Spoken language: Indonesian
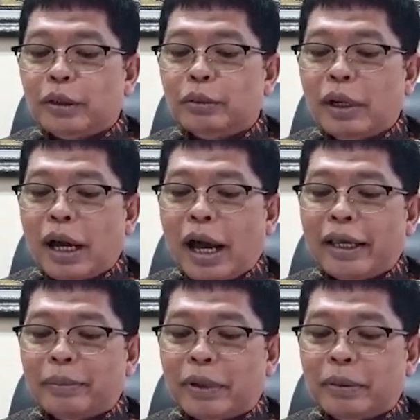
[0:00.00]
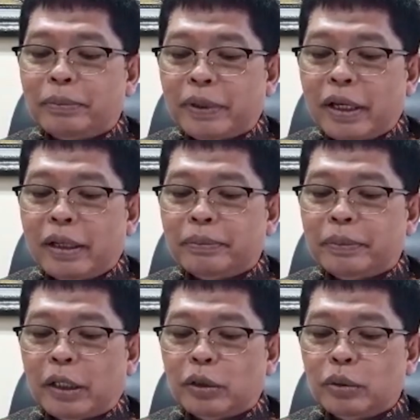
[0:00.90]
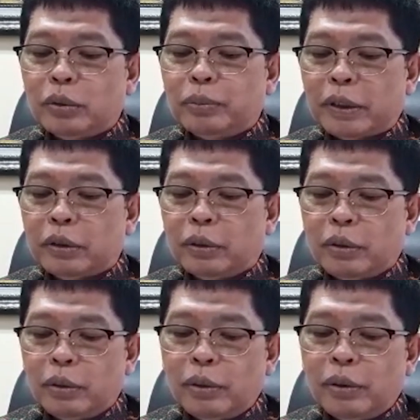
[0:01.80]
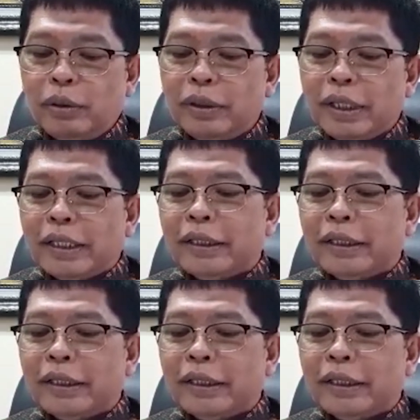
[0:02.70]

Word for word: dua ayam geprek Bensu plus logo,